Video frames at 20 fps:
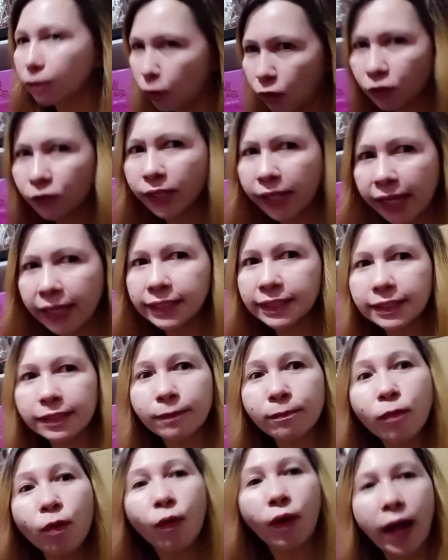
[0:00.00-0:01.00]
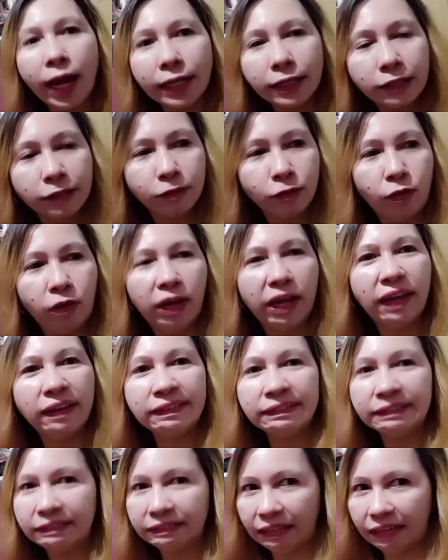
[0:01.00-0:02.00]
oh yes, sa mukha ninyo.
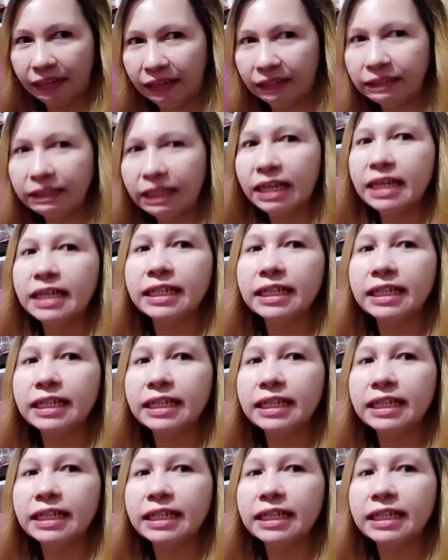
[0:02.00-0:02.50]
And then,